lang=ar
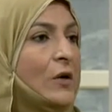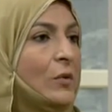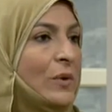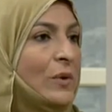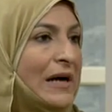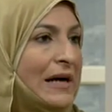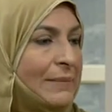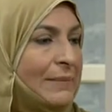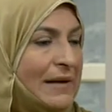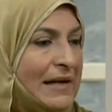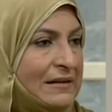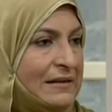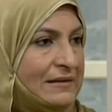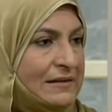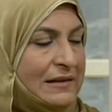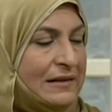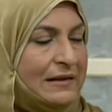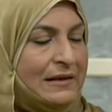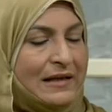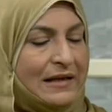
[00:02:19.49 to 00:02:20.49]
وعماله
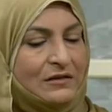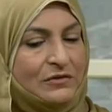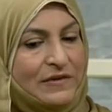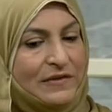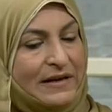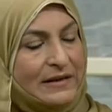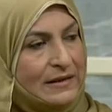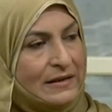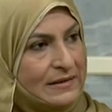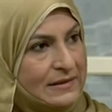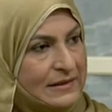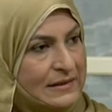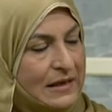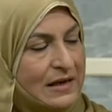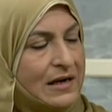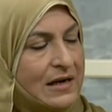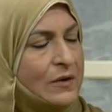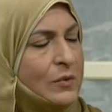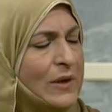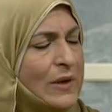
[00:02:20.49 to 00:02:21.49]
الاطفال
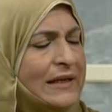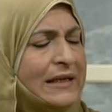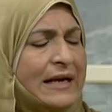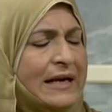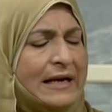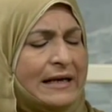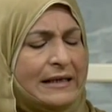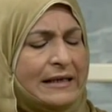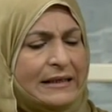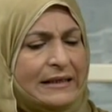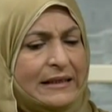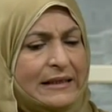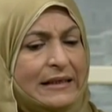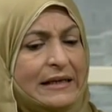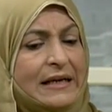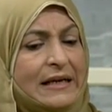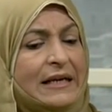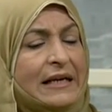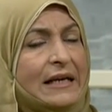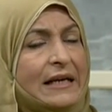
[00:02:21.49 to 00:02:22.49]
للصغار والى اخره
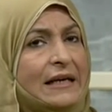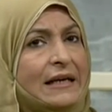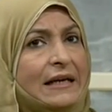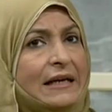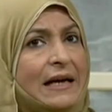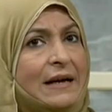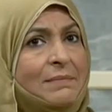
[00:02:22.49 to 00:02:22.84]
نعم.